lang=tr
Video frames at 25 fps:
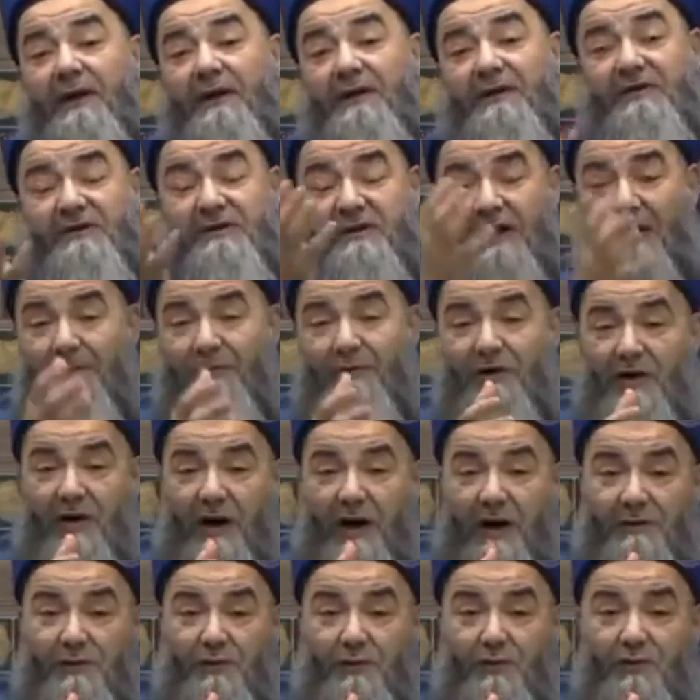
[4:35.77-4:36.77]
İslam'ın
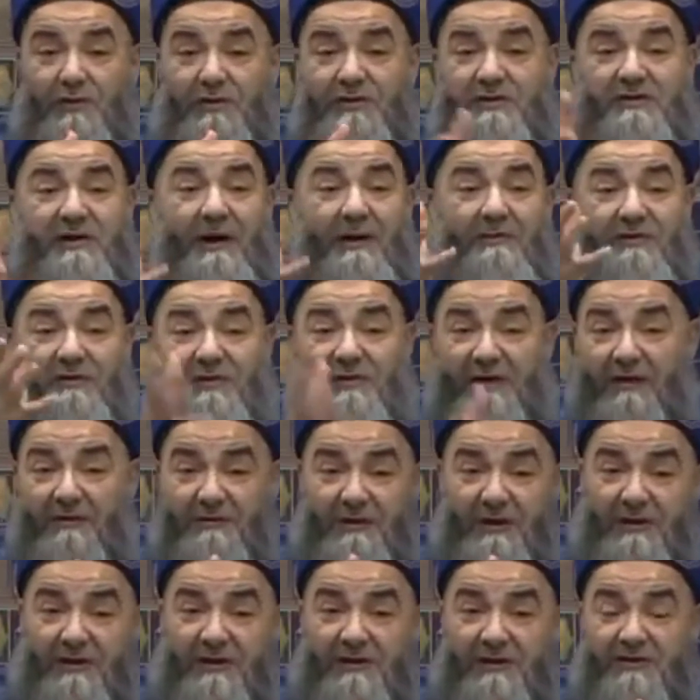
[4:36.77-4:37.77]
kanunu, İslam'ın
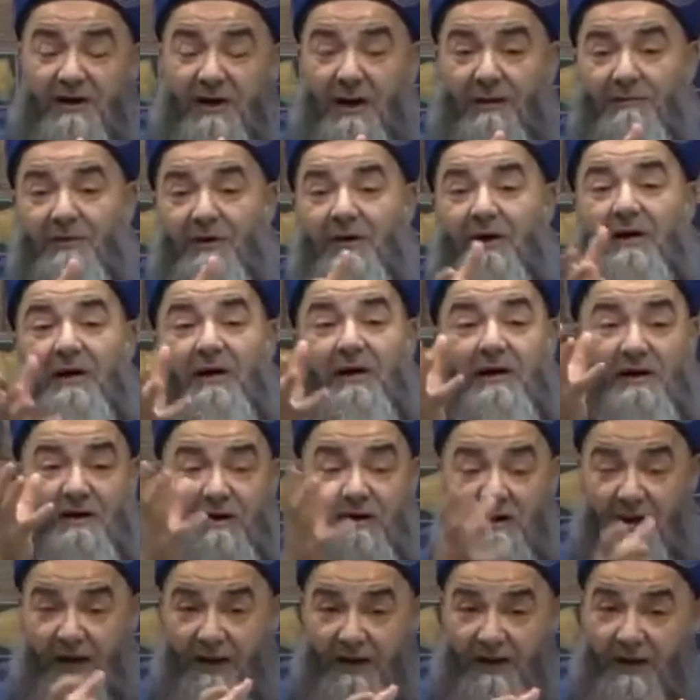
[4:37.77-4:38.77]
devlet nizamı,
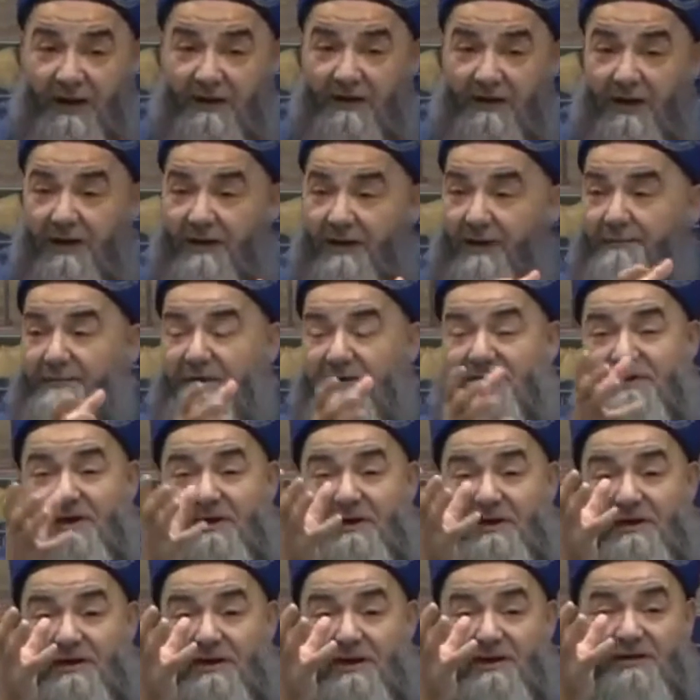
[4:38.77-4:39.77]
e, helal haram
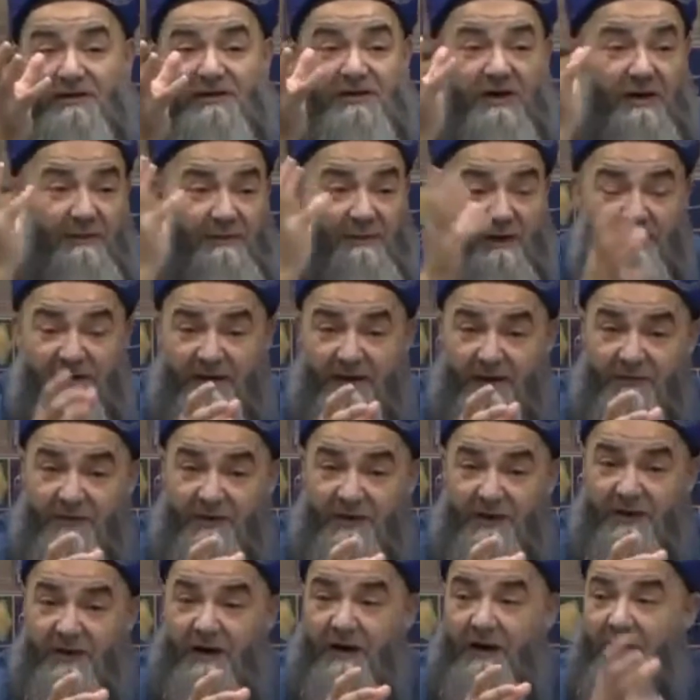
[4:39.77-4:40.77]
meseleleri, kelime-i
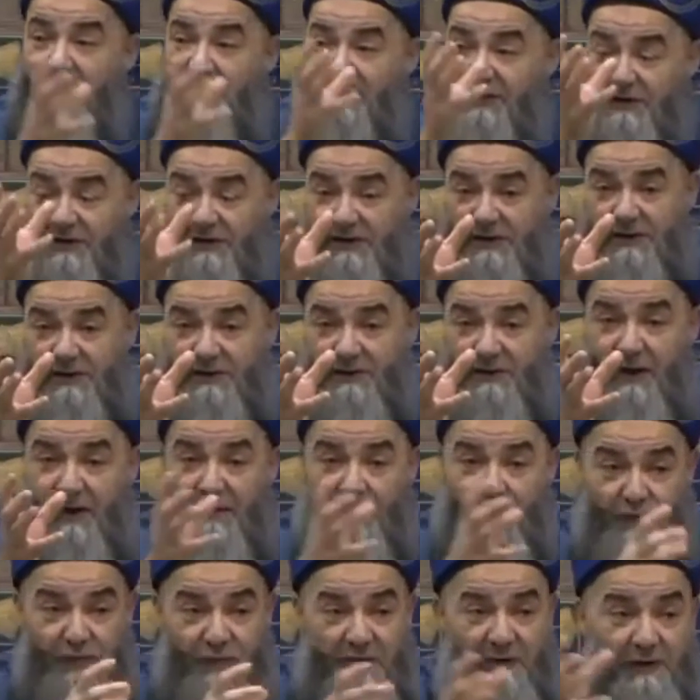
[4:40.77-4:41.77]
tevhidin e,
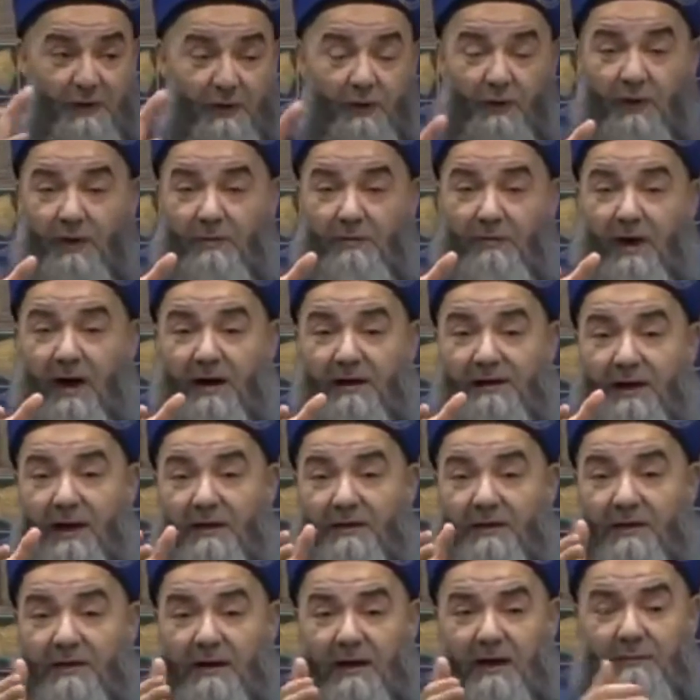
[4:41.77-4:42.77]
ehli sünnete göre
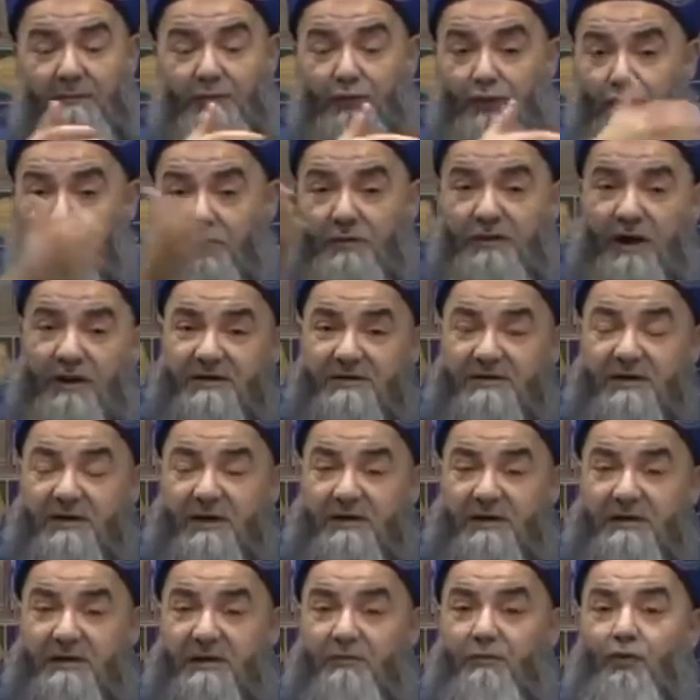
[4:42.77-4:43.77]
manaları. Bütün
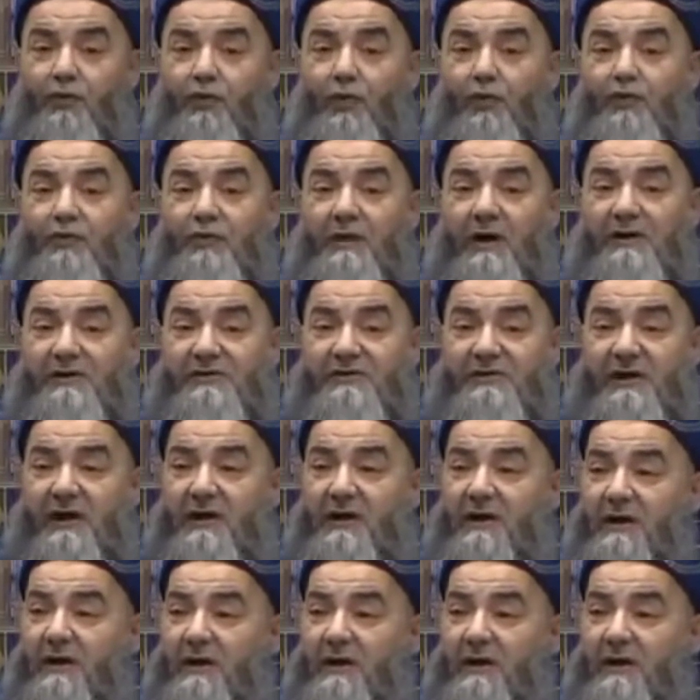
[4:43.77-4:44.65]
derslerinde bu konular işte.